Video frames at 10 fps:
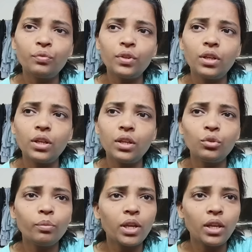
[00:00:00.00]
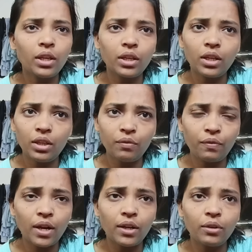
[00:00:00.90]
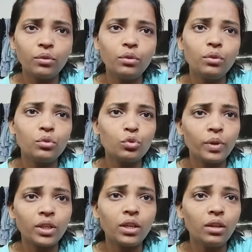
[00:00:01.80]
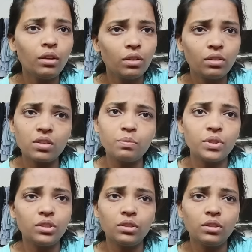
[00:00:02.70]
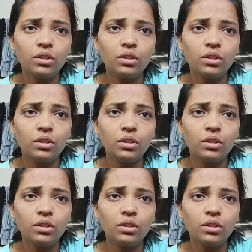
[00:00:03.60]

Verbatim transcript: तो फिर इनको मैं लेके गई फ्राइडे को सुबह के दस बजे